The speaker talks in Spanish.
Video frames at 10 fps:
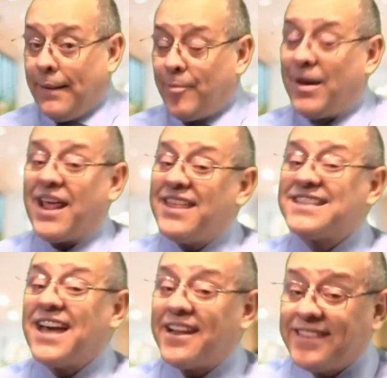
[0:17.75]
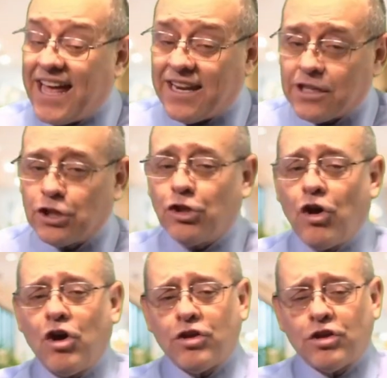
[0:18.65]
para descartar
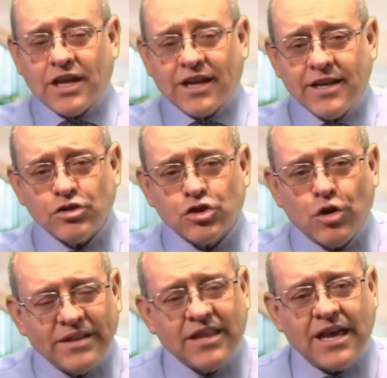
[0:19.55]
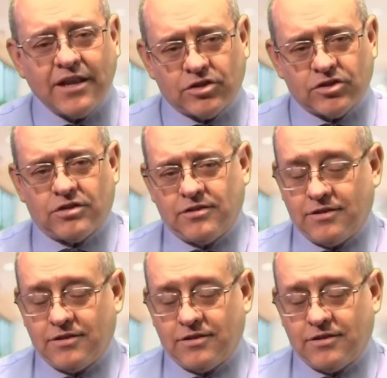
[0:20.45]
todos aquellos comentarios